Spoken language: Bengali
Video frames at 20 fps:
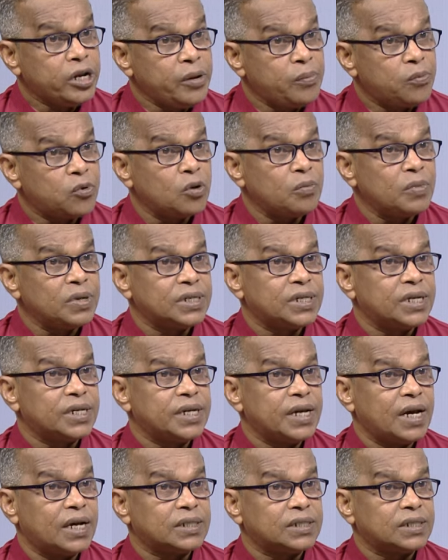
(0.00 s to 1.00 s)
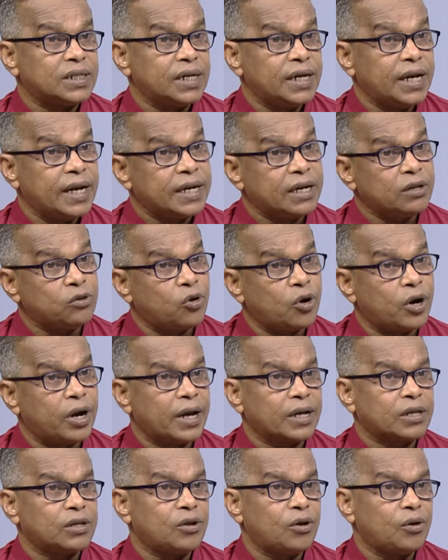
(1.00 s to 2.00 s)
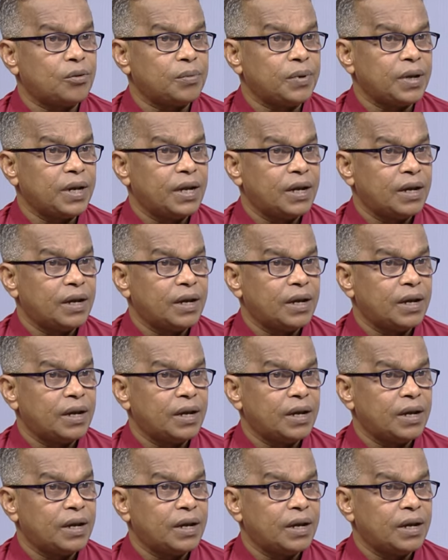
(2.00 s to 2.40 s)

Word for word: ডিপ্লোমেসিটি আছে এটা ধরে রাখতে হবে